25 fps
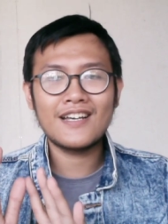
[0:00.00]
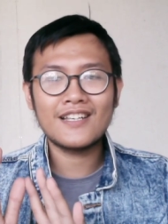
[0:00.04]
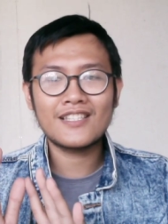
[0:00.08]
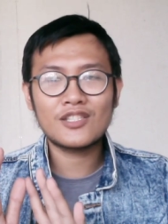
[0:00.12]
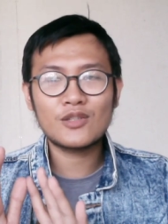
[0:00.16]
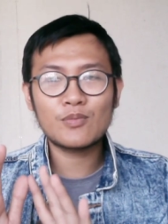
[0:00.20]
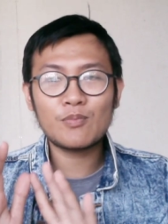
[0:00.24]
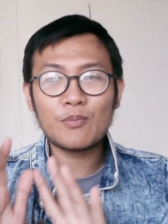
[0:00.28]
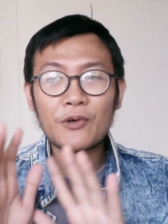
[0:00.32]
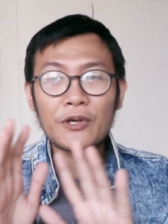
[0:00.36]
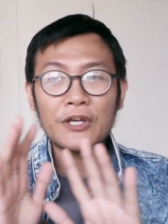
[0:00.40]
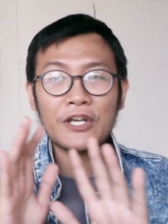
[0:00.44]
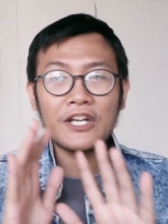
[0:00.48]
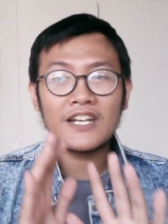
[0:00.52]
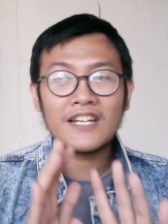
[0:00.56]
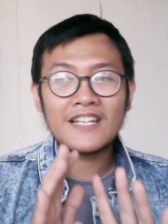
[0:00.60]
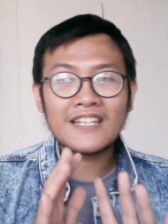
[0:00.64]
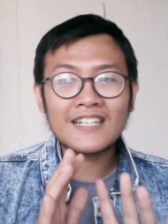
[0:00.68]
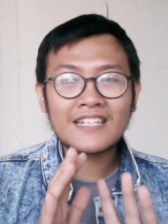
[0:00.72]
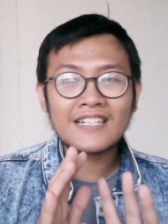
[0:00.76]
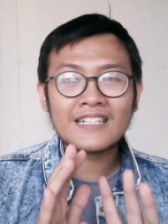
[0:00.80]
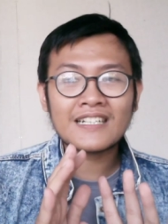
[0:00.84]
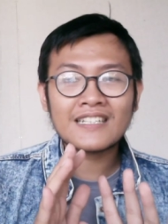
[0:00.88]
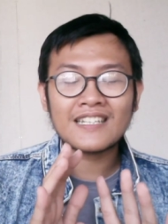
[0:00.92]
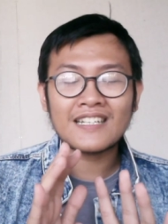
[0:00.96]

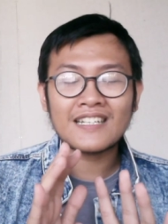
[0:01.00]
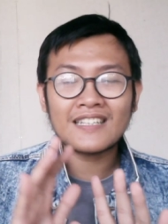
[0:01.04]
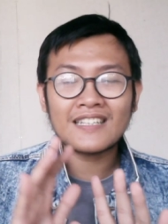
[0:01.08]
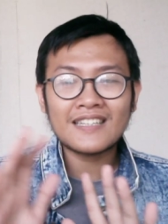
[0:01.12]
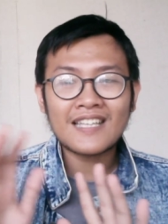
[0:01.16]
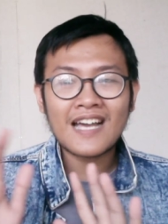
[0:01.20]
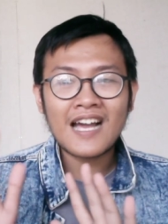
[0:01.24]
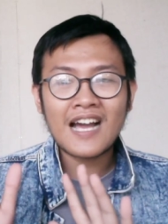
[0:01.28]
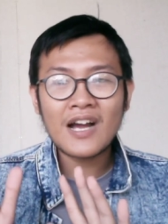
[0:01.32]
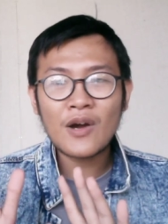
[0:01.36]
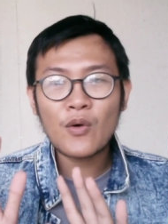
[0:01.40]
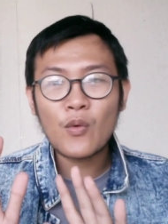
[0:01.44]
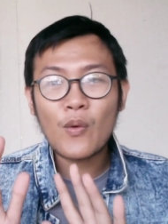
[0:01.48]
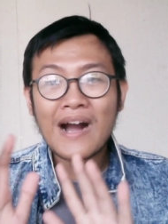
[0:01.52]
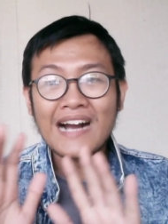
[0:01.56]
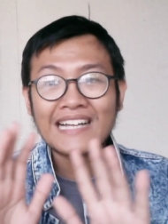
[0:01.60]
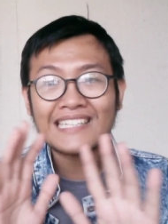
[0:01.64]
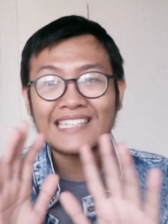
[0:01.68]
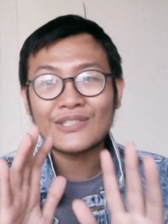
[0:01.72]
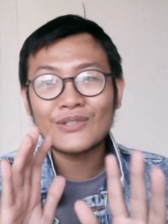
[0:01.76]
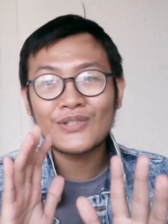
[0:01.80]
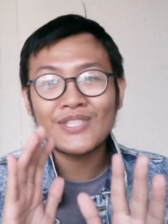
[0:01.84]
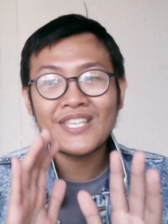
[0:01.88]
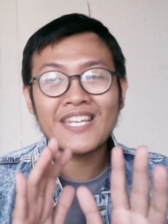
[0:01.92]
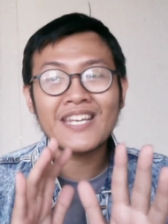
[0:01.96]
spoiler tentang
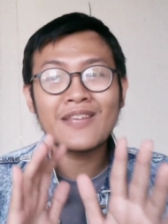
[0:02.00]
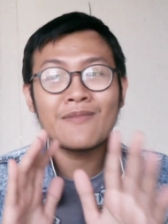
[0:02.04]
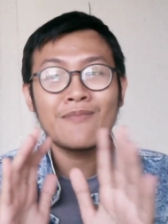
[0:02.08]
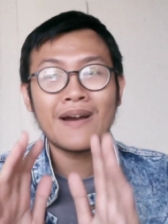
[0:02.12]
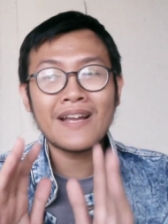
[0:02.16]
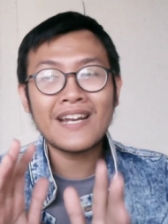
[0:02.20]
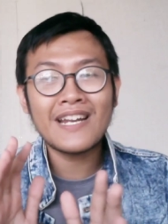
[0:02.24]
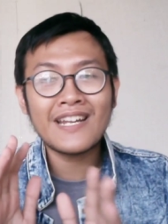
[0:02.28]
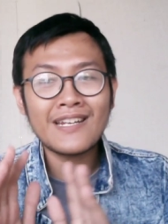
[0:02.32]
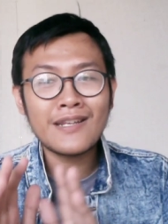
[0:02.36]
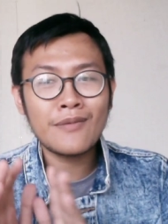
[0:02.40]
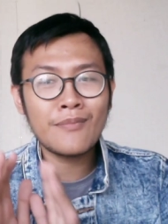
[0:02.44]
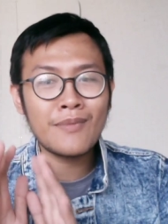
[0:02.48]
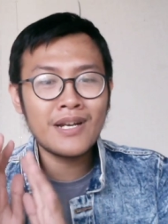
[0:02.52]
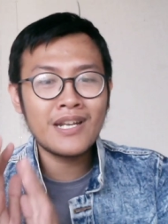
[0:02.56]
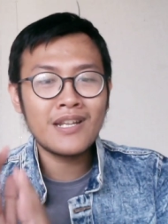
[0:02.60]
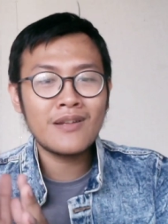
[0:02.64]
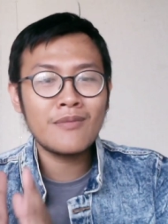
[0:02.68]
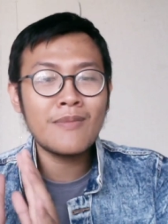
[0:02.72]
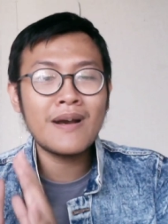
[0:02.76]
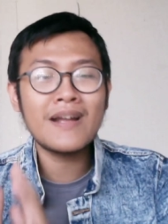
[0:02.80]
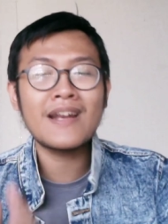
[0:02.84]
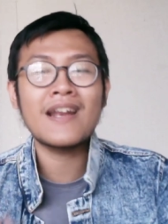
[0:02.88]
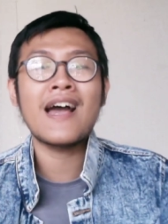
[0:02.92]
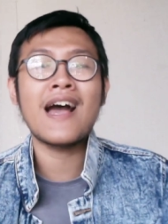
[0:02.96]
waktunya di mana di mana
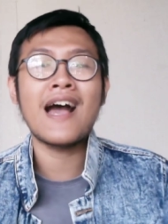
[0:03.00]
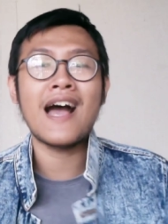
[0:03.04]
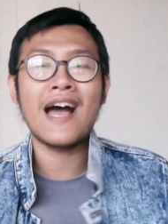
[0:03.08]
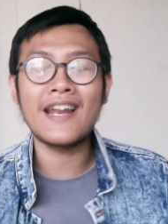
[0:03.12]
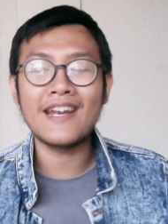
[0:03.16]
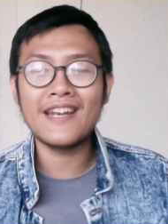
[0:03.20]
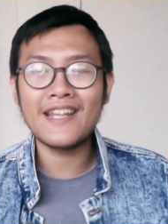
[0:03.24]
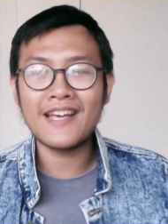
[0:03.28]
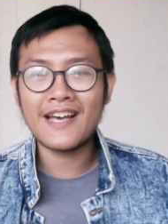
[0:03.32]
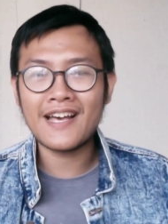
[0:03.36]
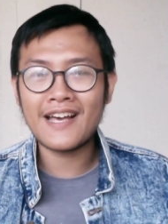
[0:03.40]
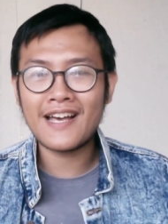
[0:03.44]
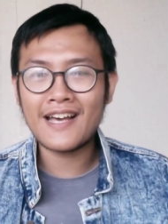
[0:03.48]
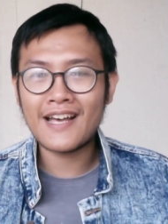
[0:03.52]
di mana ada